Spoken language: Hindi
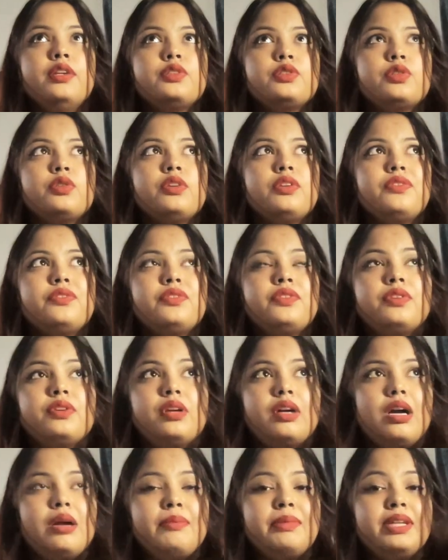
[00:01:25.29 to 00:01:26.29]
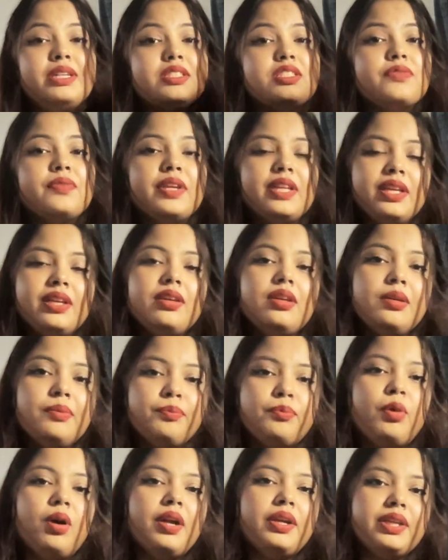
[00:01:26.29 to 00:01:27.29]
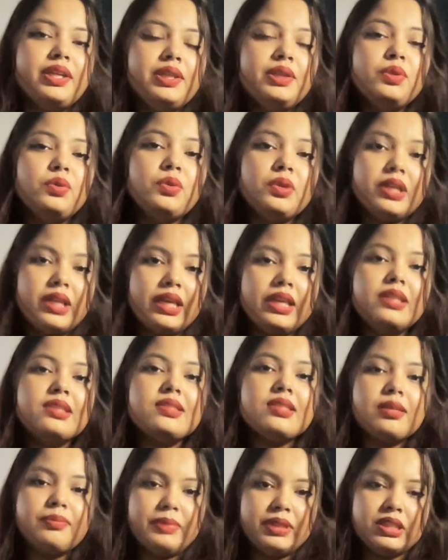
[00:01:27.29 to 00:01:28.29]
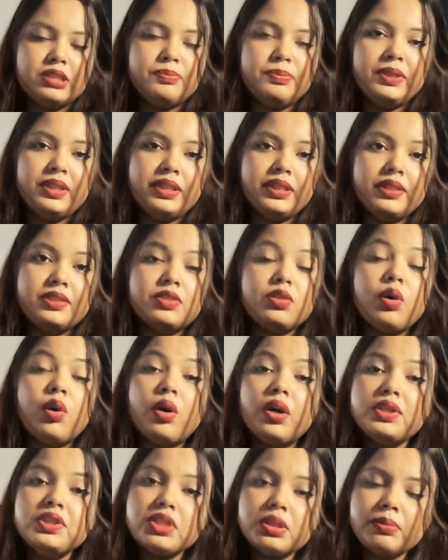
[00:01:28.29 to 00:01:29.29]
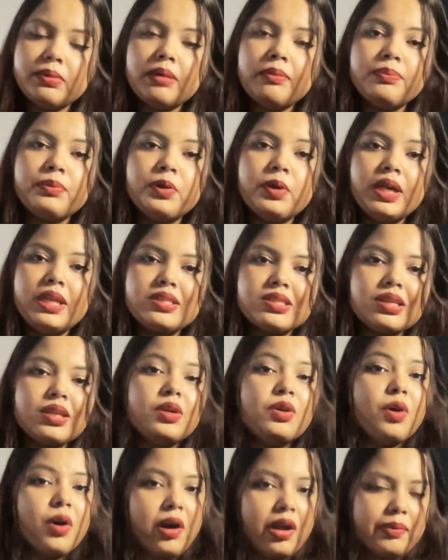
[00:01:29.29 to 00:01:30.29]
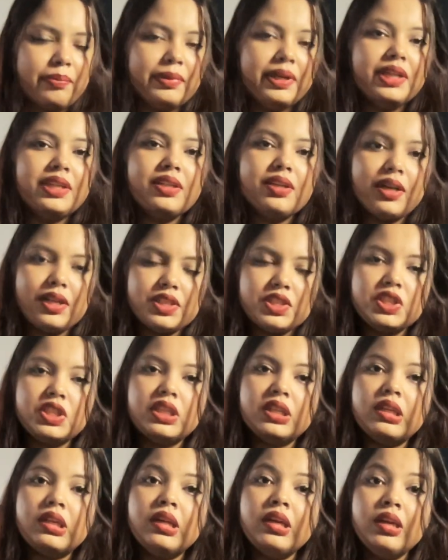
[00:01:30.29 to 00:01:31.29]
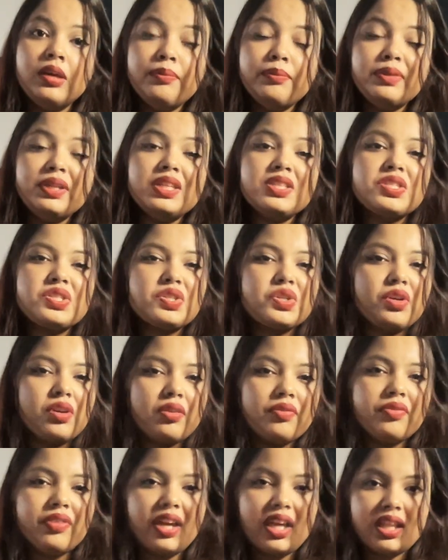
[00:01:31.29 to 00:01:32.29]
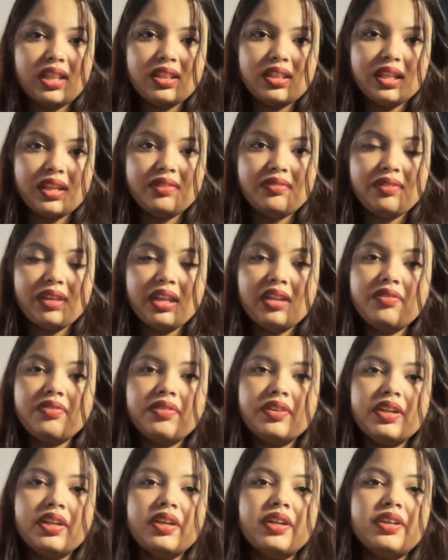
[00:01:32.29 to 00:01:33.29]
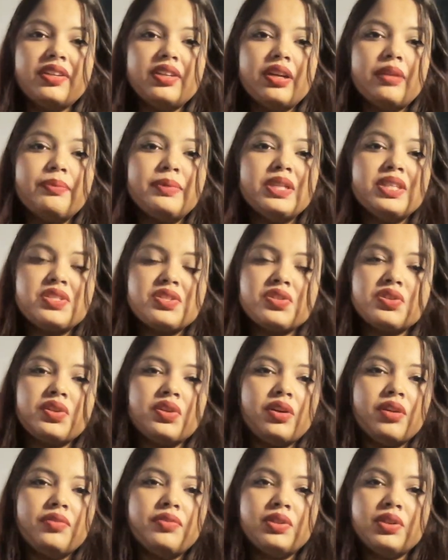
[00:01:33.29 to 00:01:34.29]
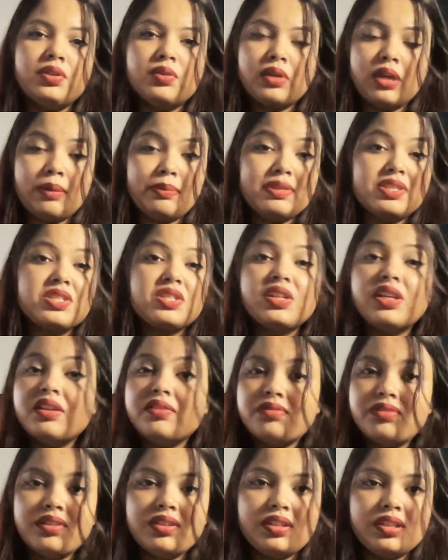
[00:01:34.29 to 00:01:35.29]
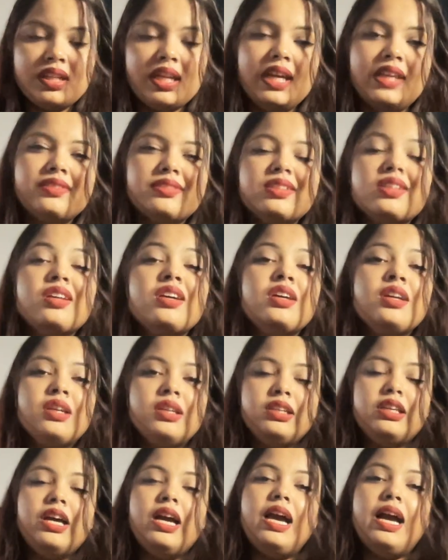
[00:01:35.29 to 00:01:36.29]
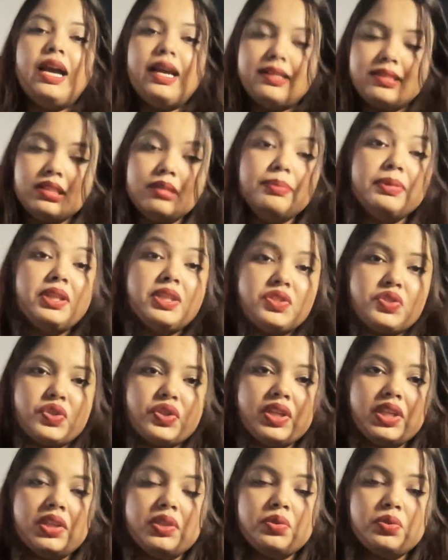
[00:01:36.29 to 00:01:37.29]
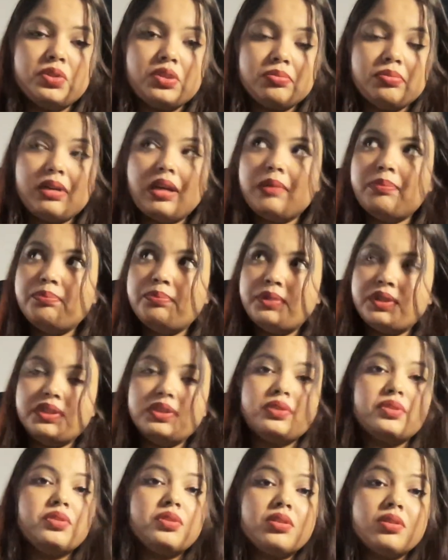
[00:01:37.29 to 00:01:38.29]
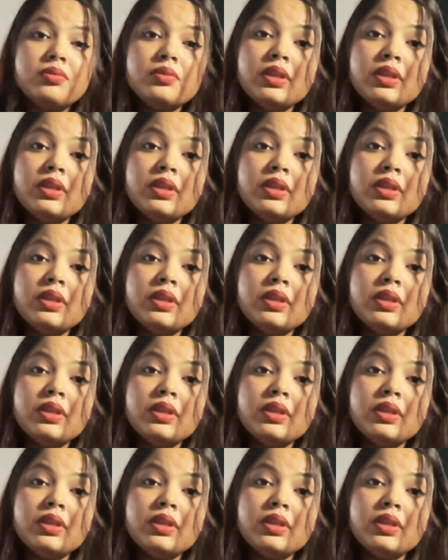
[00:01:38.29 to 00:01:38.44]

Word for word: सो इफ़ यू आई मीन इट्स वेरी इंपॉर्टेंट टू गेन सम एक्सपीरियंस और जब आपको ऐसे गवर्नमेंट अच्छे मिनिस्ट्री ऑफ हेल्थ एंड वेलफेयर या मिनिस्ट्री ऑफ यू नो केमिस्ट्री एंड फर्टिलाइज़र या ऐसे मिनिस्ट्री के थ्रू जब आप यू नो